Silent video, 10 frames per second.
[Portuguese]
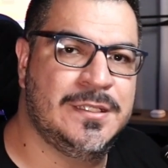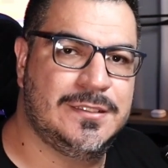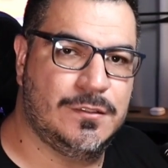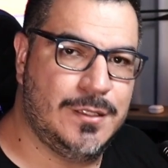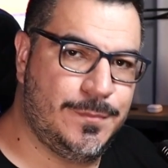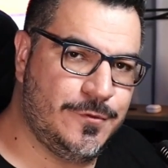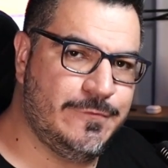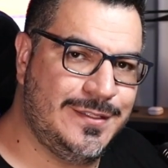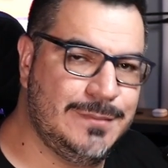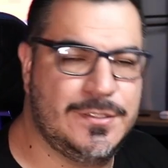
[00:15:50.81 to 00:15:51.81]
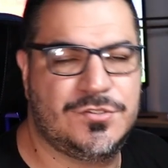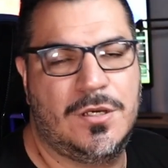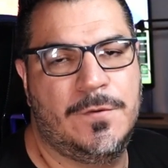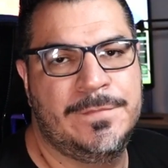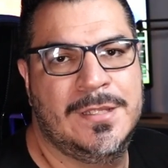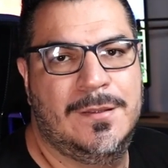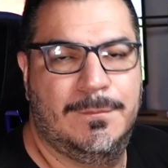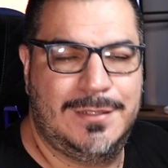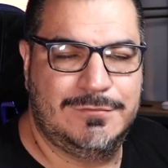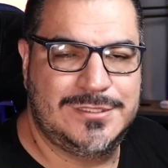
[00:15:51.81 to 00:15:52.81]
Então aproveita, pessoal,
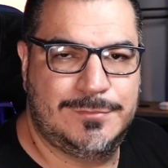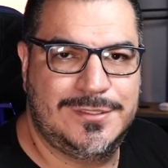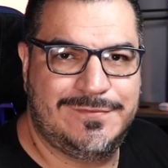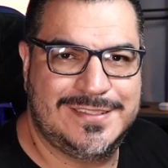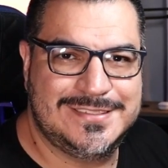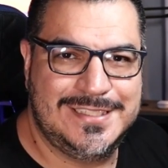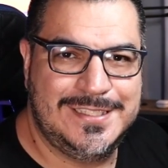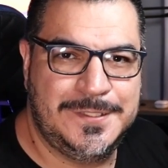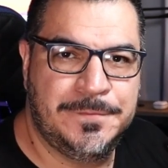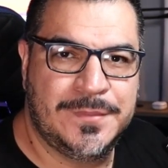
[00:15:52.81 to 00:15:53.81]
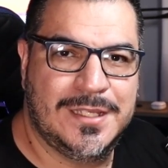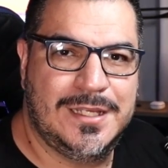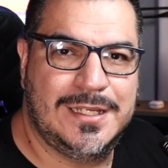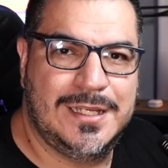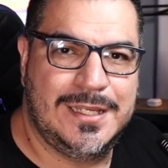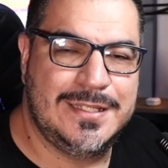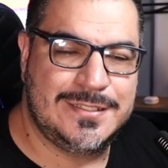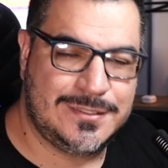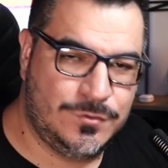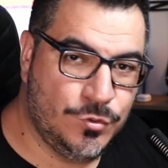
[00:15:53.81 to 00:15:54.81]
para você poder fazer aí uh,
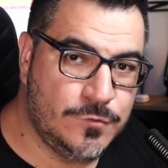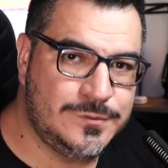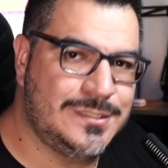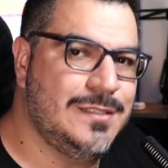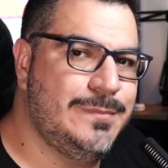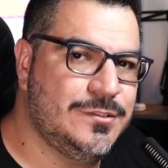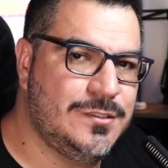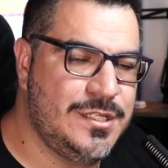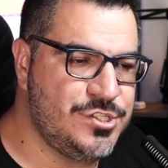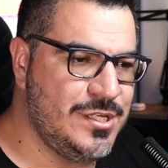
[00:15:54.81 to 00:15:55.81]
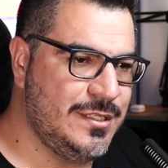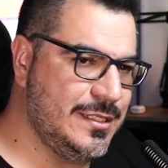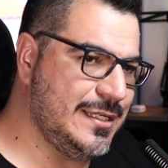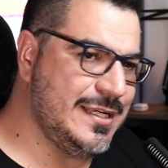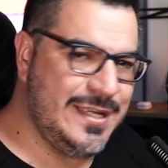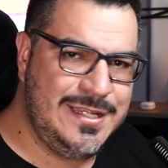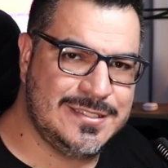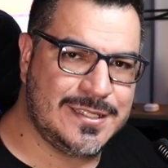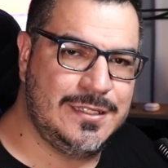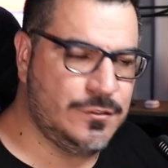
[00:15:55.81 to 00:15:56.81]
esse novo treinamento da NetN
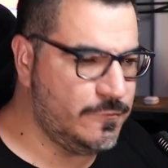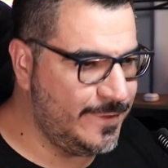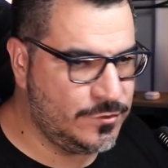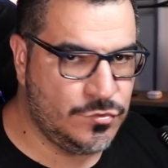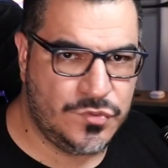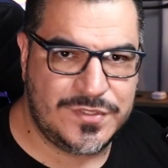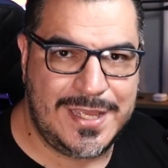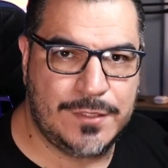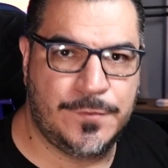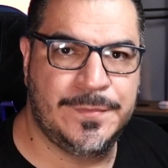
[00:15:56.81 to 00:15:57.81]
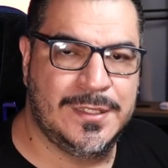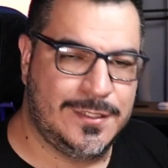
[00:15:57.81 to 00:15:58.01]
reescrito, feito do zero,